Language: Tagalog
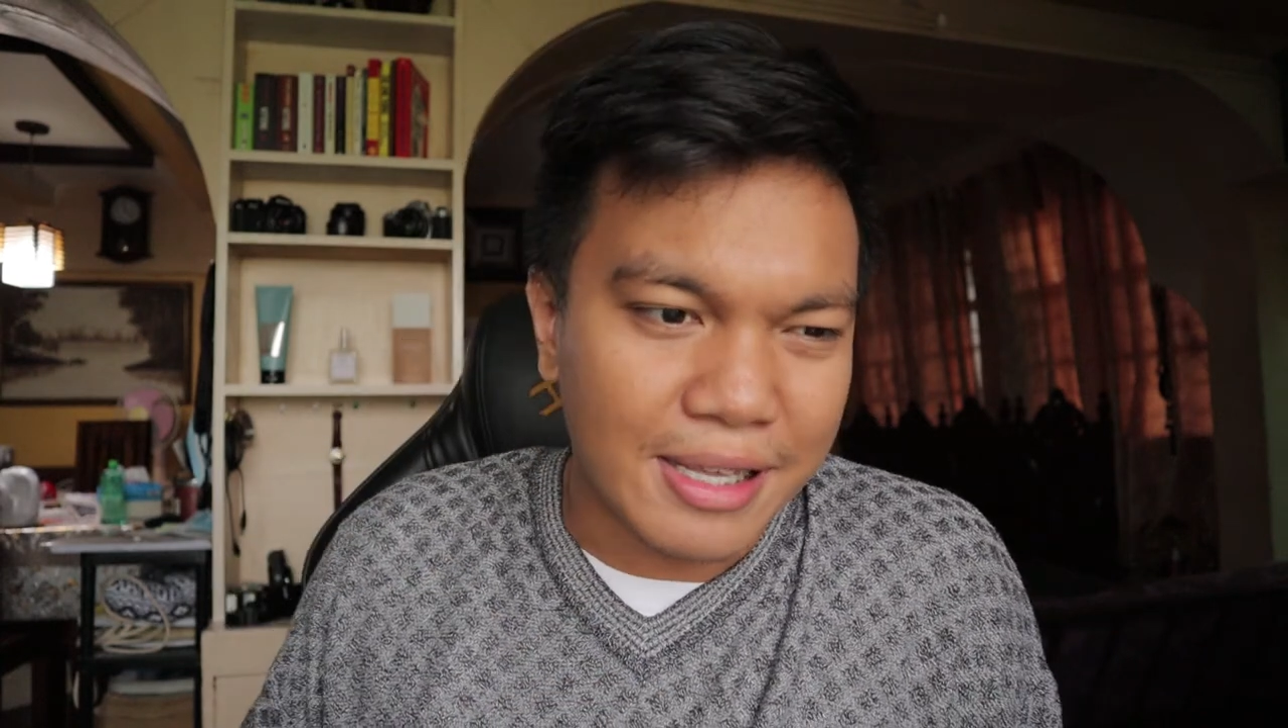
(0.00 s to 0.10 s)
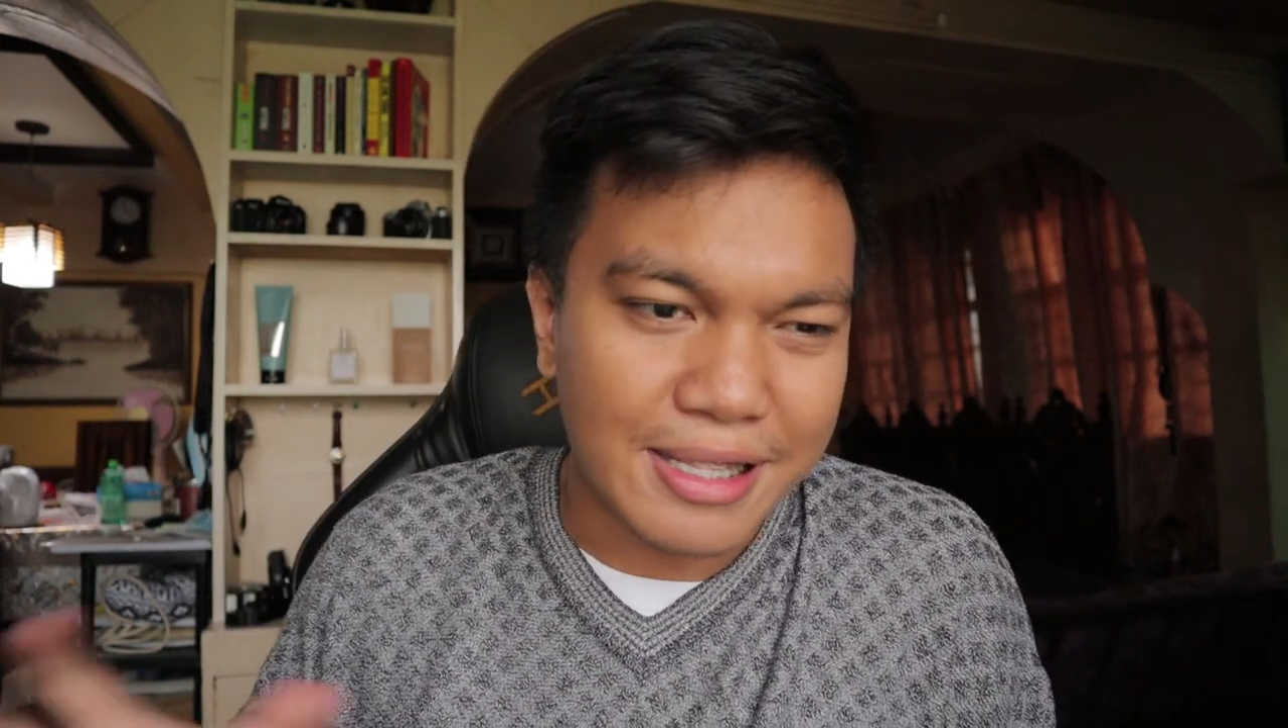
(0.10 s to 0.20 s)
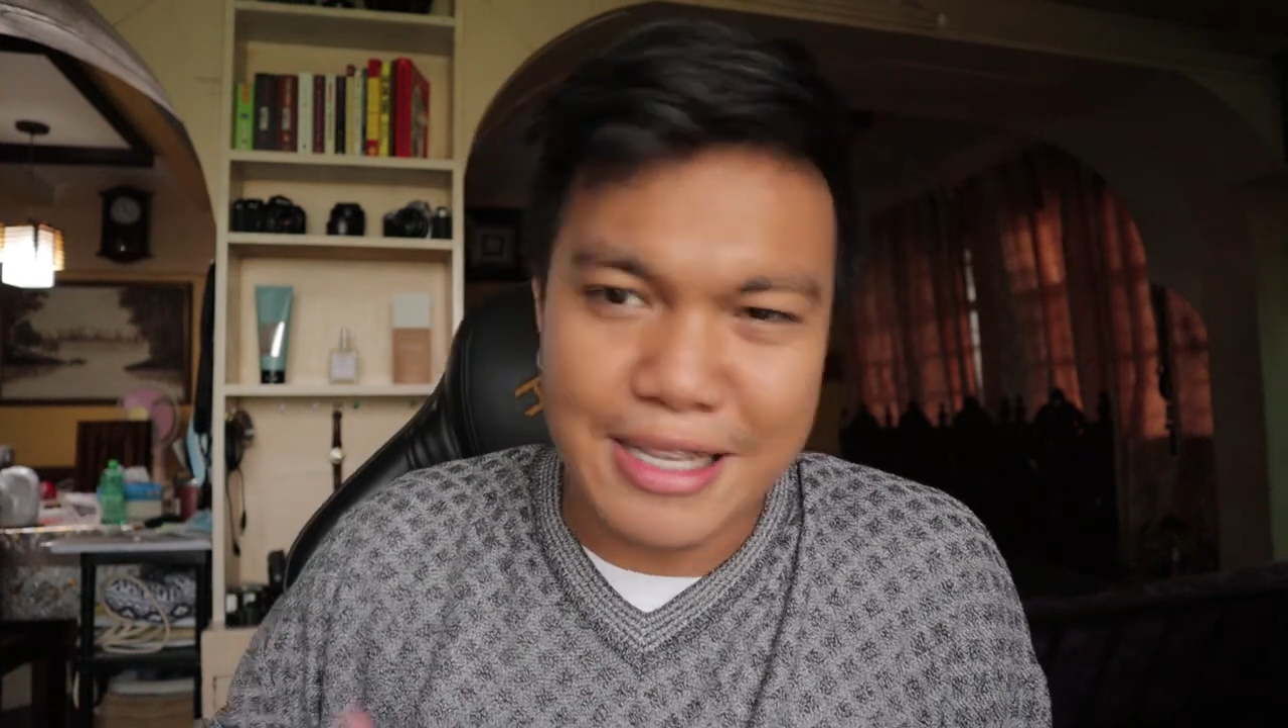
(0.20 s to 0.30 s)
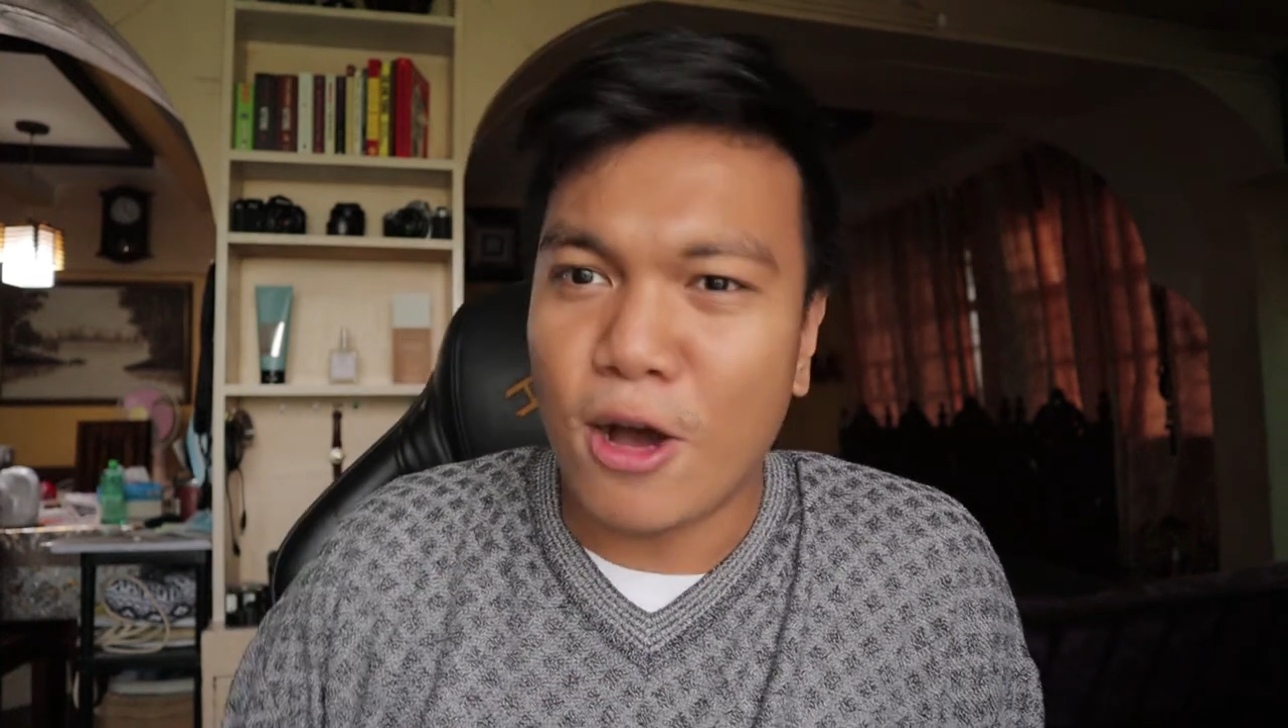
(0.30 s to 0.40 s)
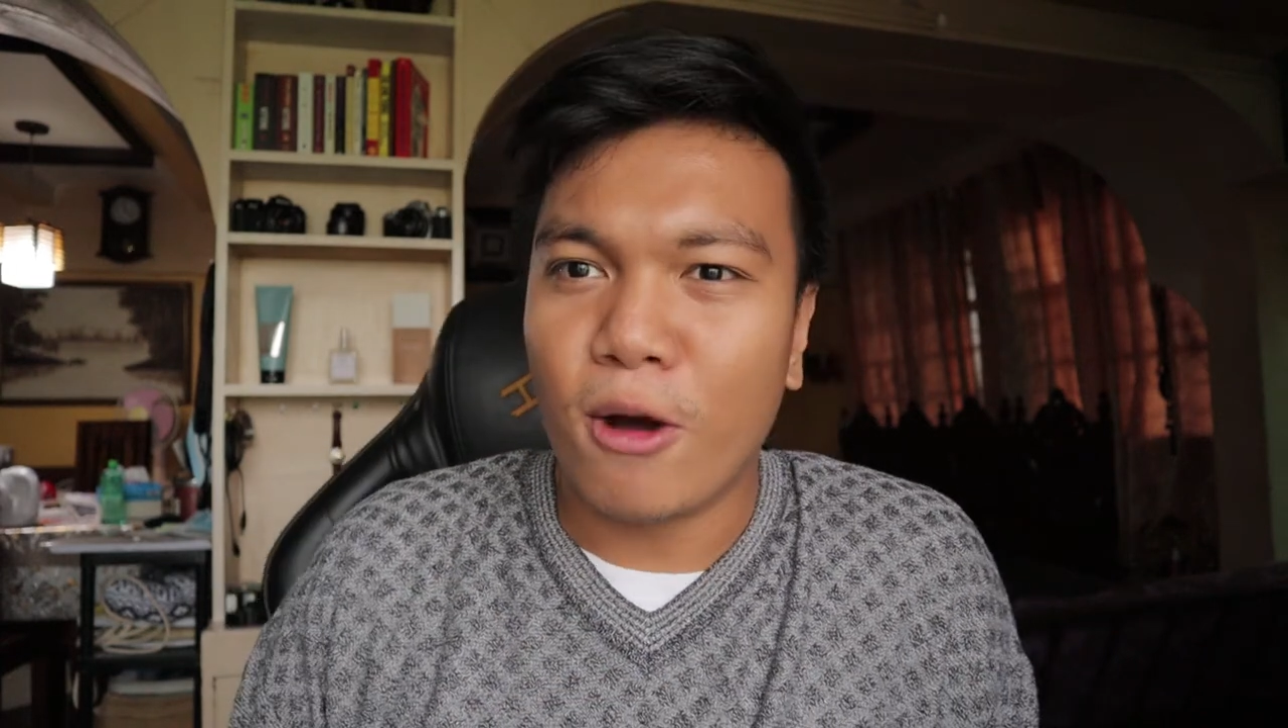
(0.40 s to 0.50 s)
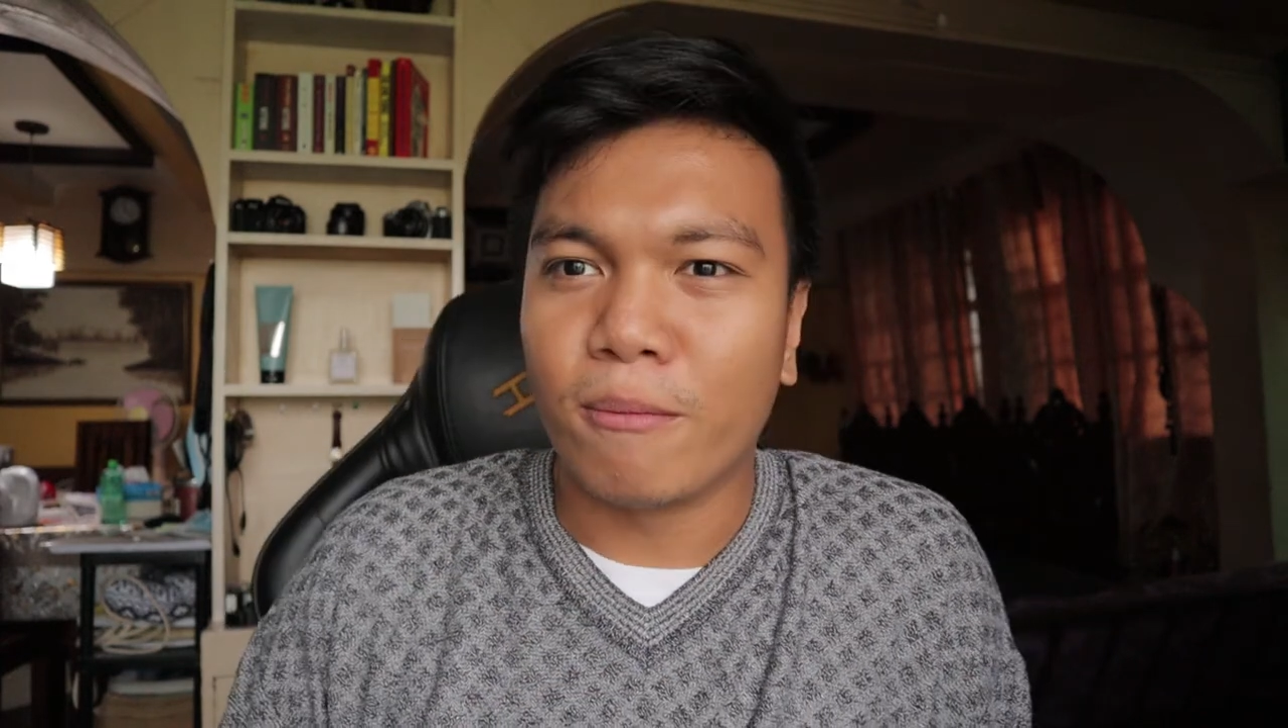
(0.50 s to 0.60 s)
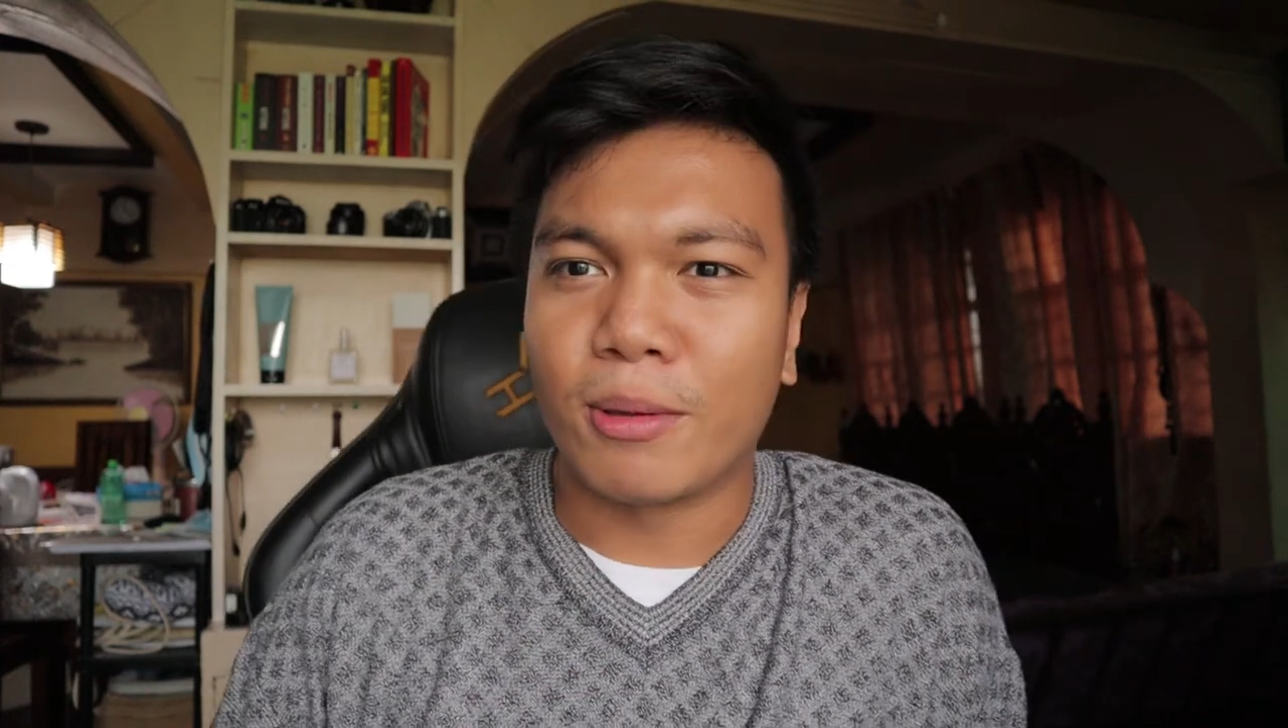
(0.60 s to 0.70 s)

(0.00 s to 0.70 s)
hindi ako